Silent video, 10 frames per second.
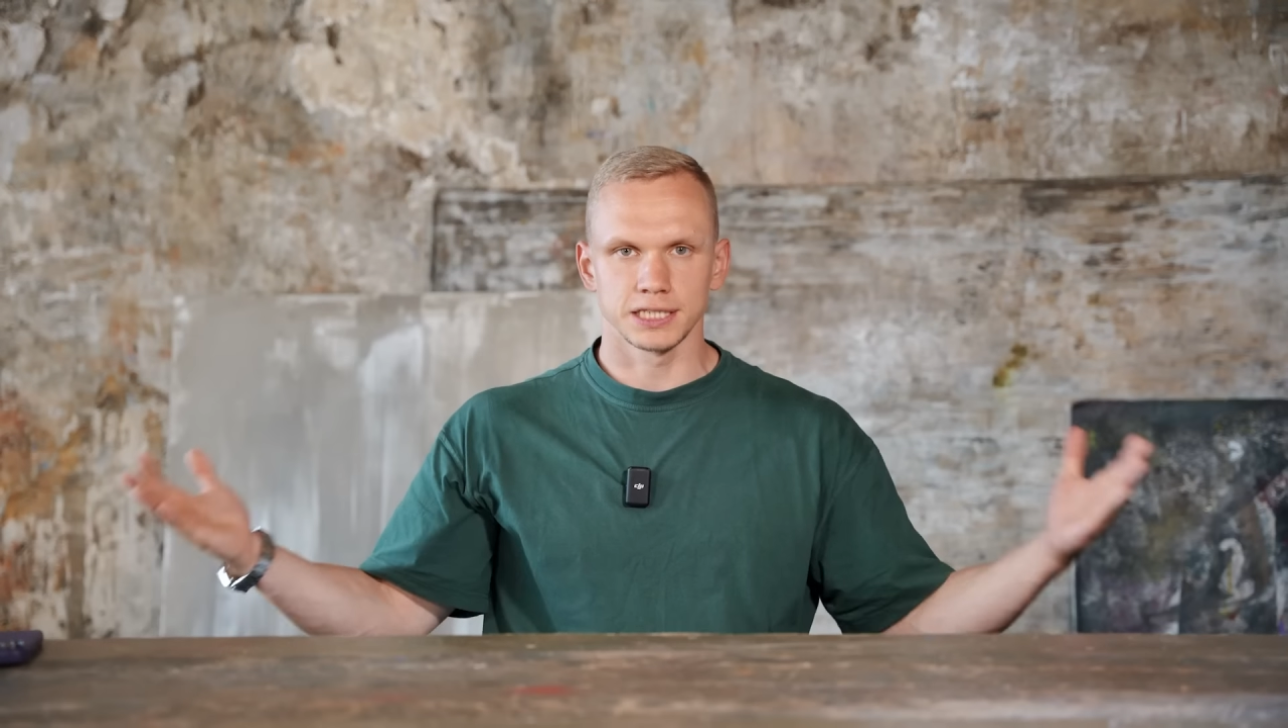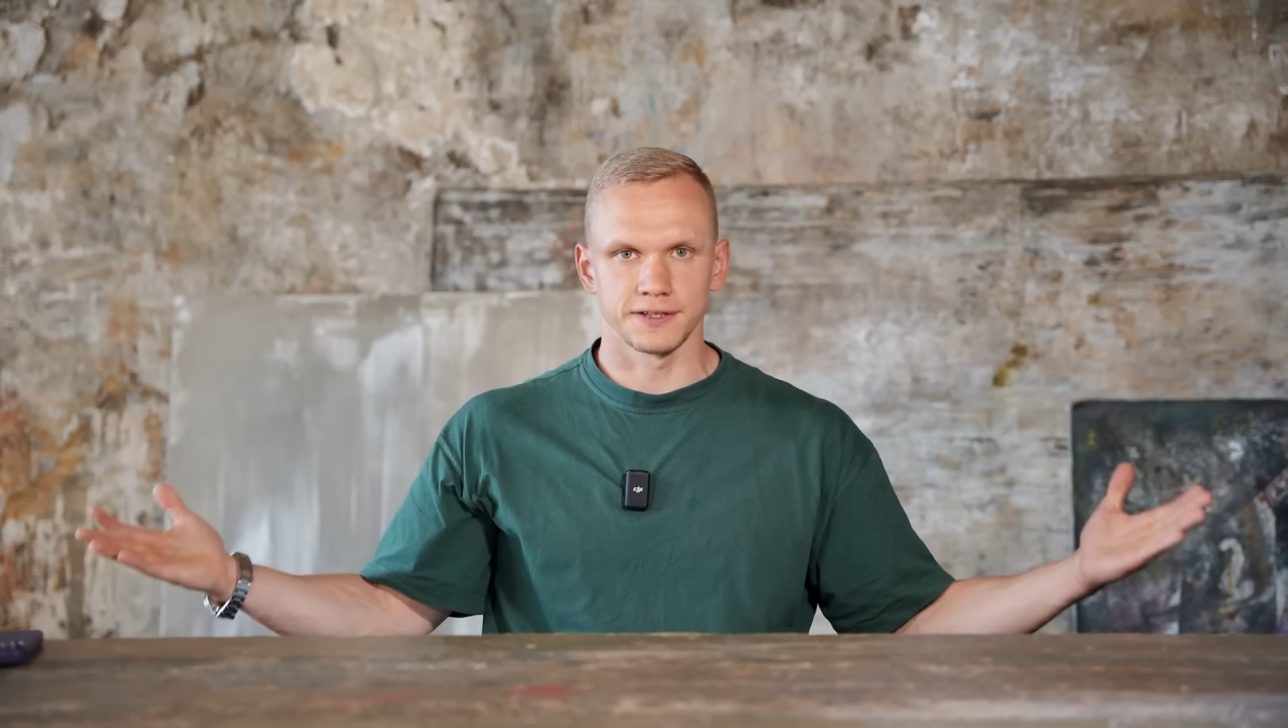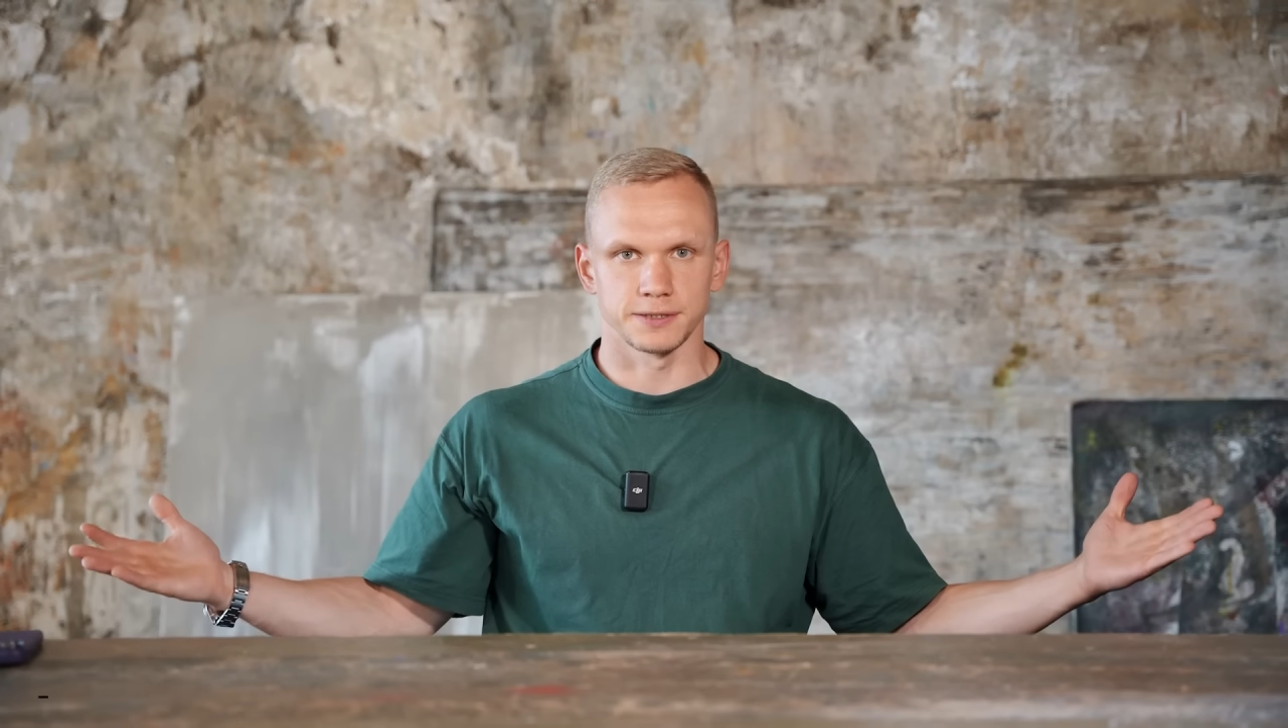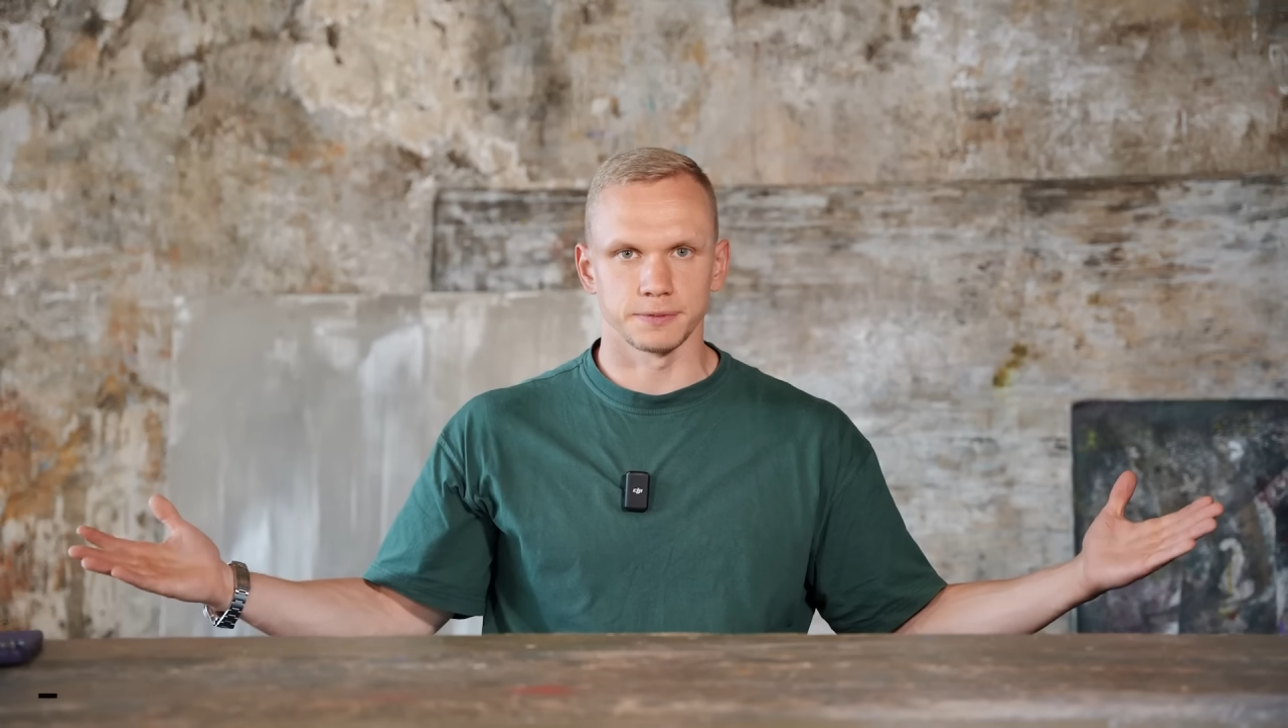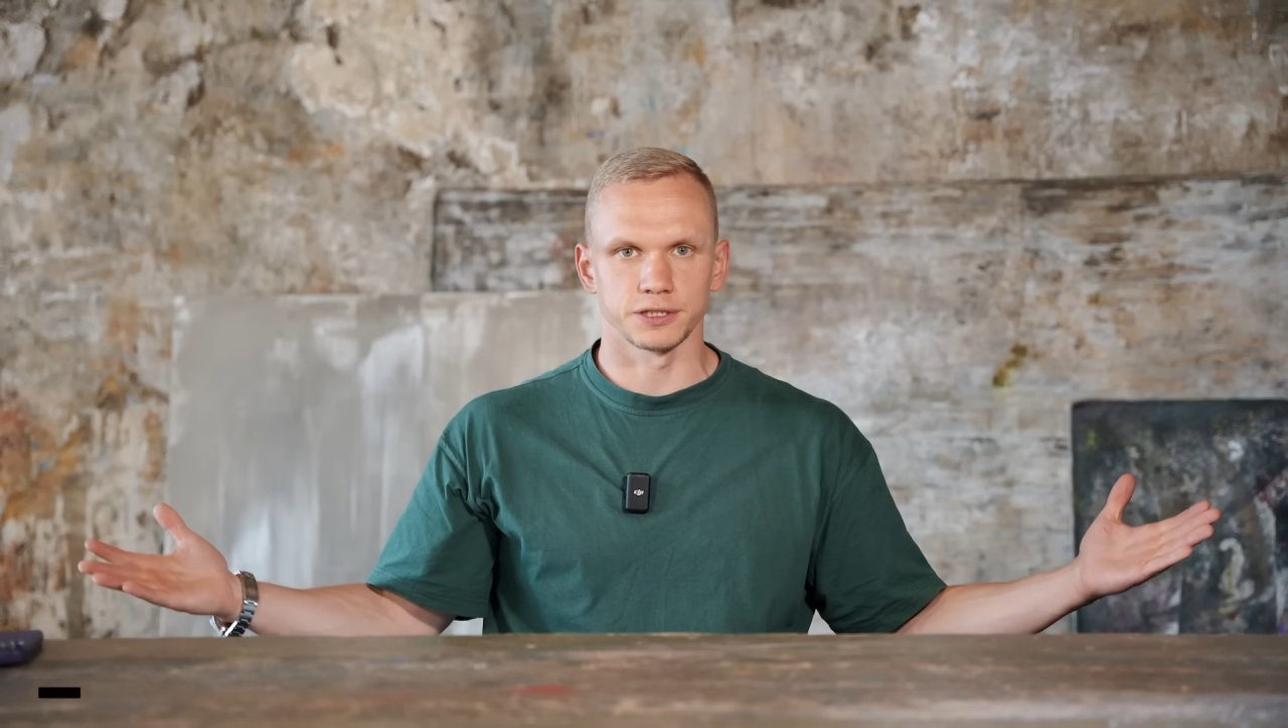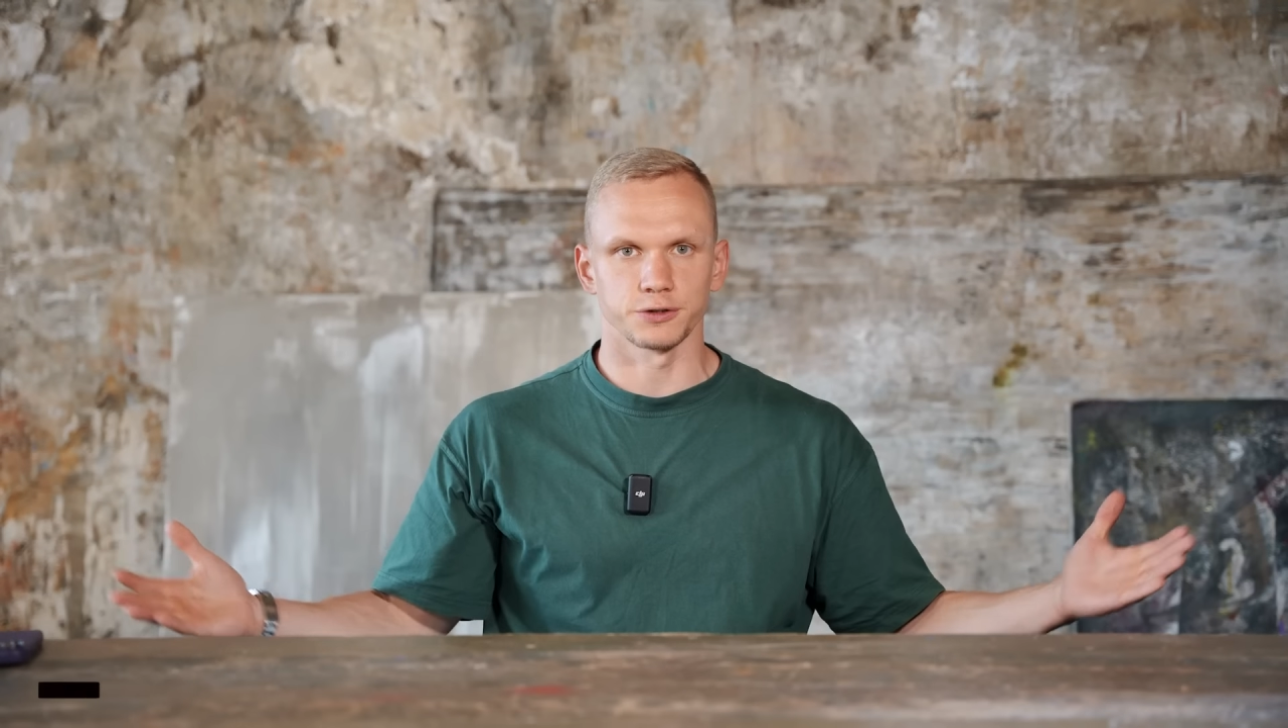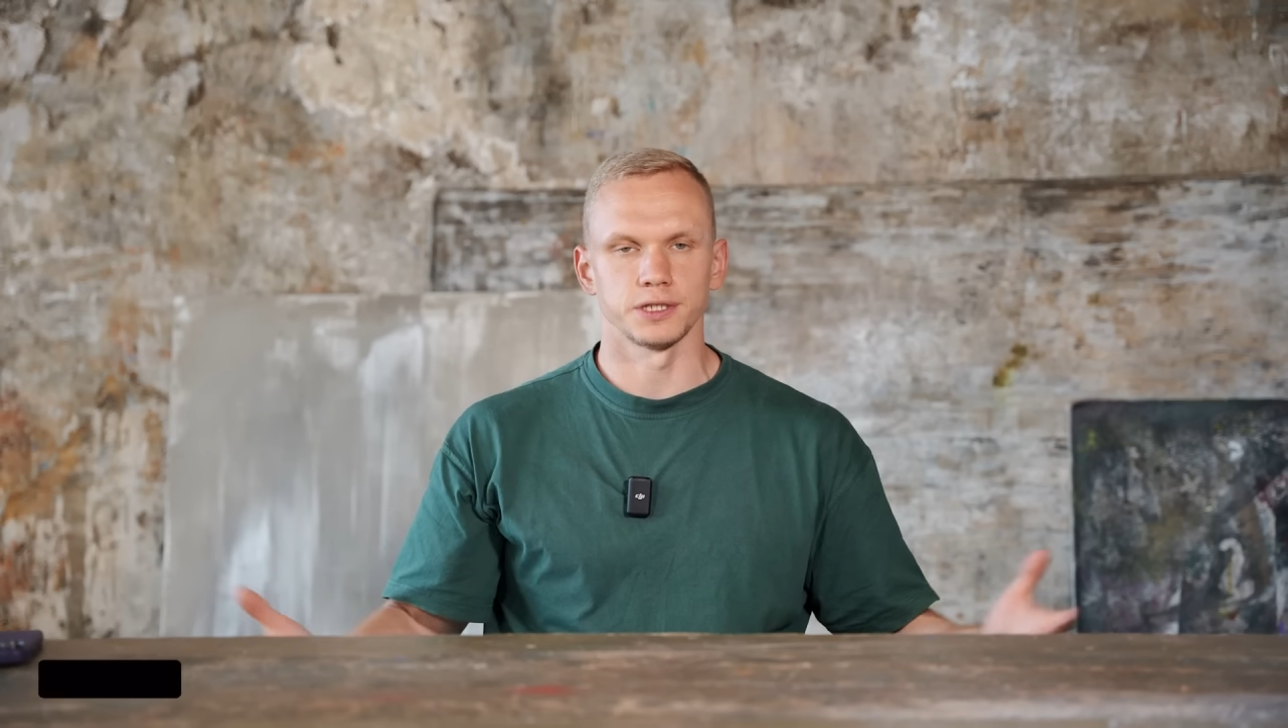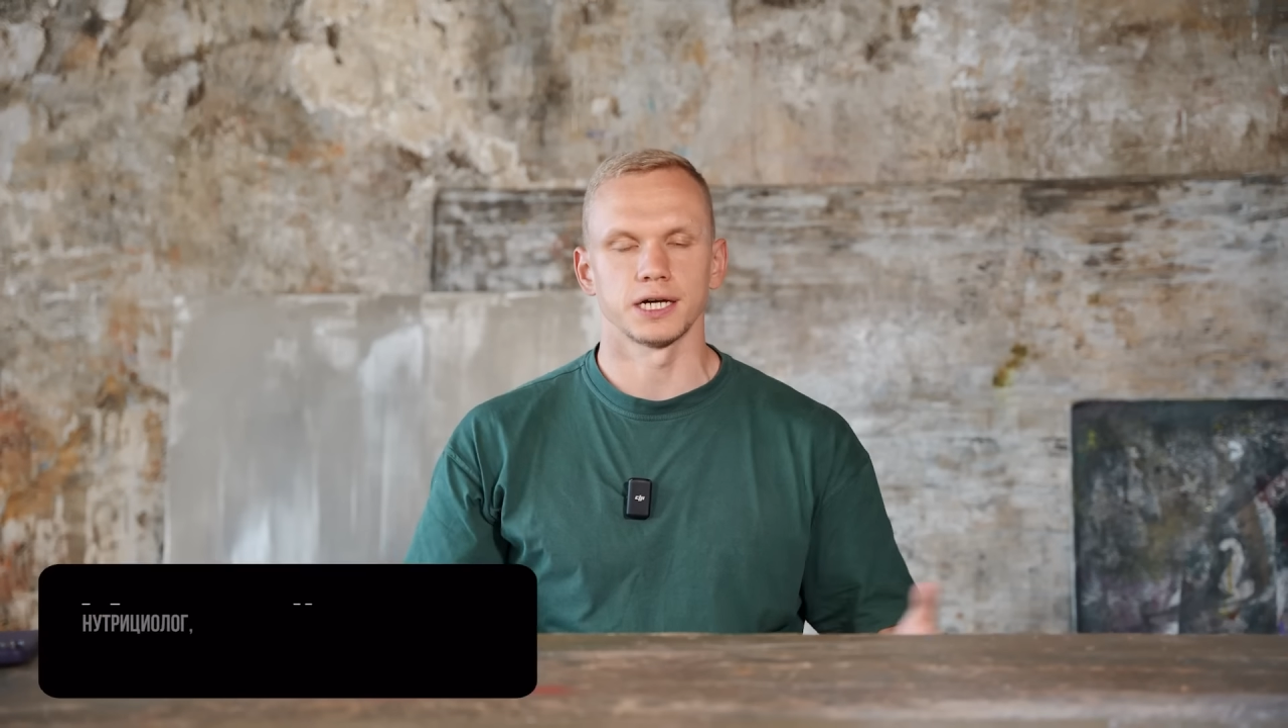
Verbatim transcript: На связи Панасюк